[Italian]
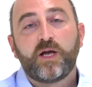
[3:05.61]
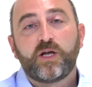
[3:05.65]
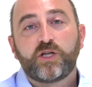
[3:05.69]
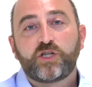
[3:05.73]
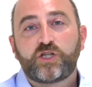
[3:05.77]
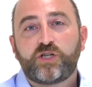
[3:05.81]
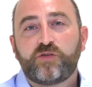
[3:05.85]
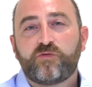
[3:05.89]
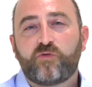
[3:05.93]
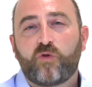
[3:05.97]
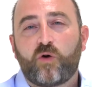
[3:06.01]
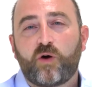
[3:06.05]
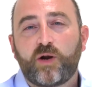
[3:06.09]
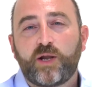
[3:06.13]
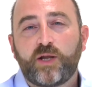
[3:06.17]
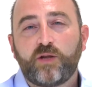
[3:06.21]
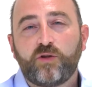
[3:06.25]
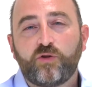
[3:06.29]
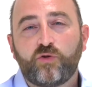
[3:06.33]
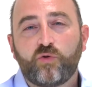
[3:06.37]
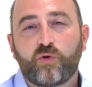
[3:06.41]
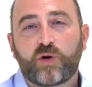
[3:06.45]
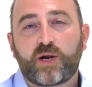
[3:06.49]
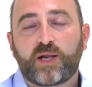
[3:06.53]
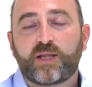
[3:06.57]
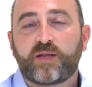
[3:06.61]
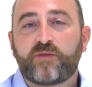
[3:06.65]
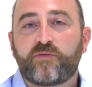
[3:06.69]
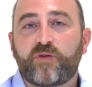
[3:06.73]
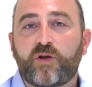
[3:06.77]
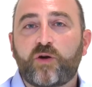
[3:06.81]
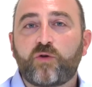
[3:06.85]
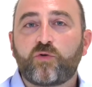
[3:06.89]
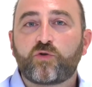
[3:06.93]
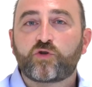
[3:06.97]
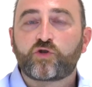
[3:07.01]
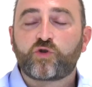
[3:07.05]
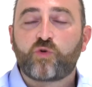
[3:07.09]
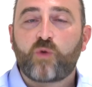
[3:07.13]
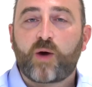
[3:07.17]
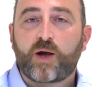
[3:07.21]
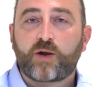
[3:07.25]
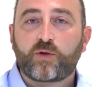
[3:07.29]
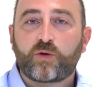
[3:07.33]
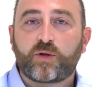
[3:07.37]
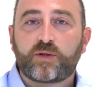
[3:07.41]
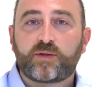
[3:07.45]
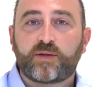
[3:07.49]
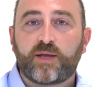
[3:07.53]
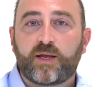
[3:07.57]
ci vuole indurre ad avere uno
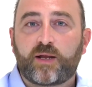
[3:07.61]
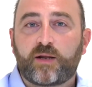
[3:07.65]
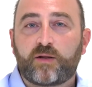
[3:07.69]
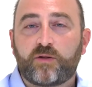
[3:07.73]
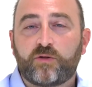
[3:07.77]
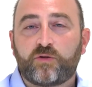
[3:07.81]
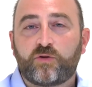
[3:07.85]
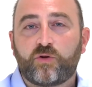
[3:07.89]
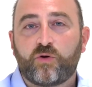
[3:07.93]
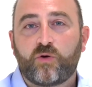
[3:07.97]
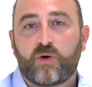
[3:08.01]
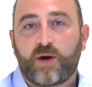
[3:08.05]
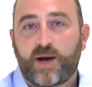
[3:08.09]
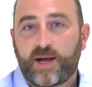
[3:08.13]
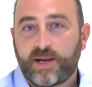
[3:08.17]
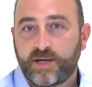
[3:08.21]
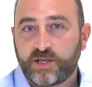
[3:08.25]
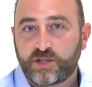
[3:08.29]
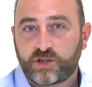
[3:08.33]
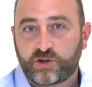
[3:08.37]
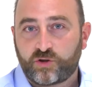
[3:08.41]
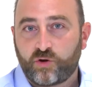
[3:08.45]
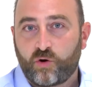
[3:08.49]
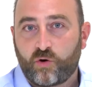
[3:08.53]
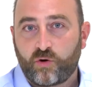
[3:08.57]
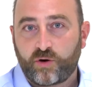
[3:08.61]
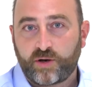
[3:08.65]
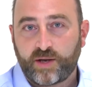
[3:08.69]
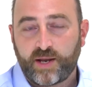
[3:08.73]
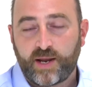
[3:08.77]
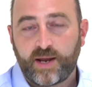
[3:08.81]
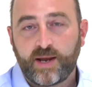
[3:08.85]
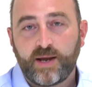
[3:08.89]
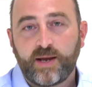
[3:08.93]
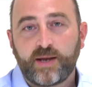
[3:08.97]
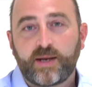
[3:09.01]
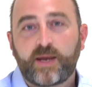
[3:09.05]
sguardo attento alle storie